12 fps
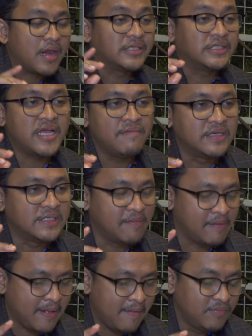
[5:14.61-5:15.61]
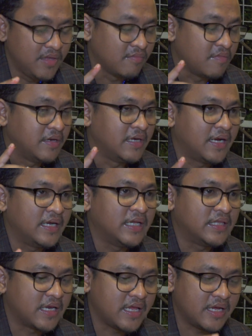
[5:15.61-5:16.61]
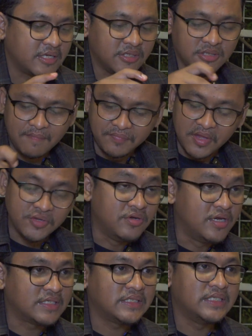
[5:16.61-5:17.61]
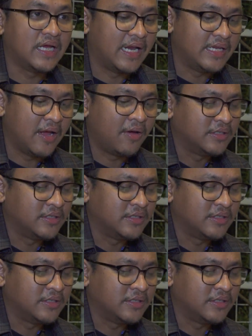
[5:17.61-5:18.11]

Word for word: rasanya hampir sama yang membedakan antara yang judes dengan yang